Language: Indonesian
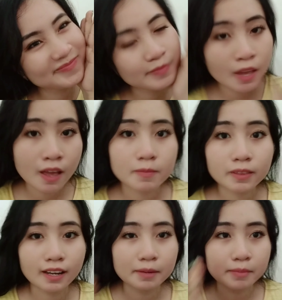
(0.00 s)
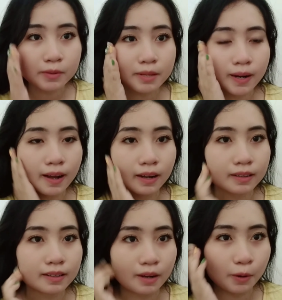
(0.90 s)
Menurut kalian bagus apa enggak?
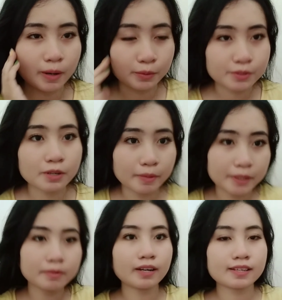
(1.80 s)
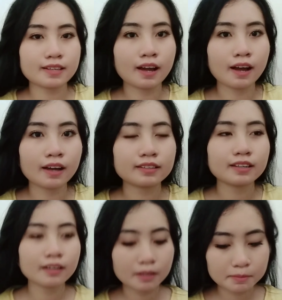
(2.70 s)
Kalau bagus, komen di bawah guys ya.
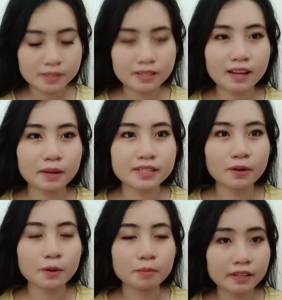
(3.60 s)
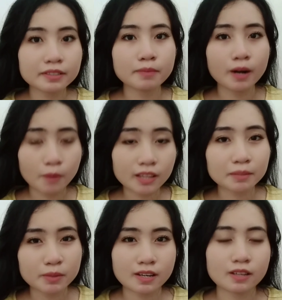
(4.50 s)
Um, kalian bisa komen di bawah, tapi
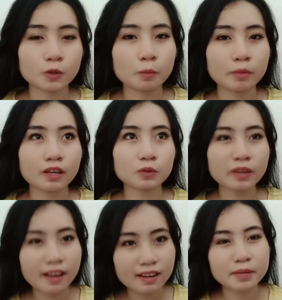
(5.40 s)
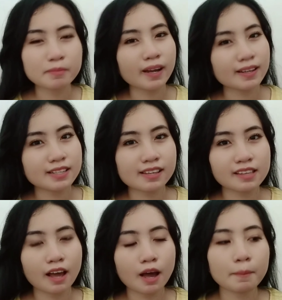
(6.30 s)
ingat komennya itu yang baik-baik aja guys
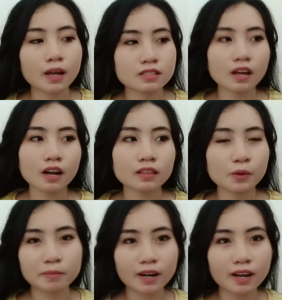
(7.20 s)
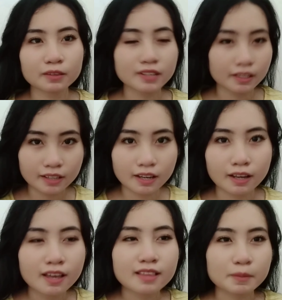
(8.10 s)
ya. Apa kasih saran atau gimana, terus tanya.
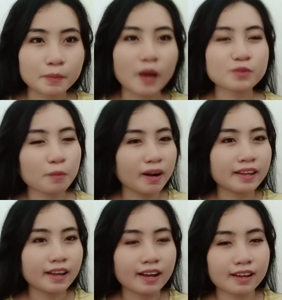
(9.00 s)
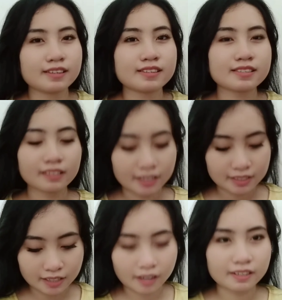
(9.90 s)
Tapi yang sopan ya guys.
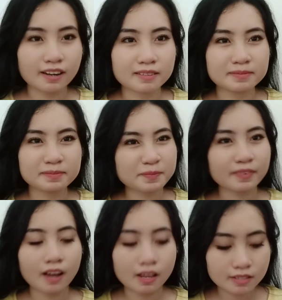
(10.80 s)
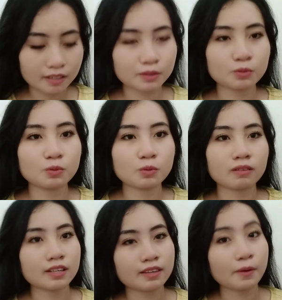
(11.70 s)
Jangan yang kasar gitu kalau
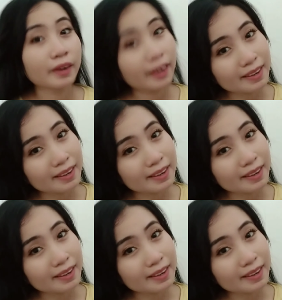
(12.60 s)
tanya aku.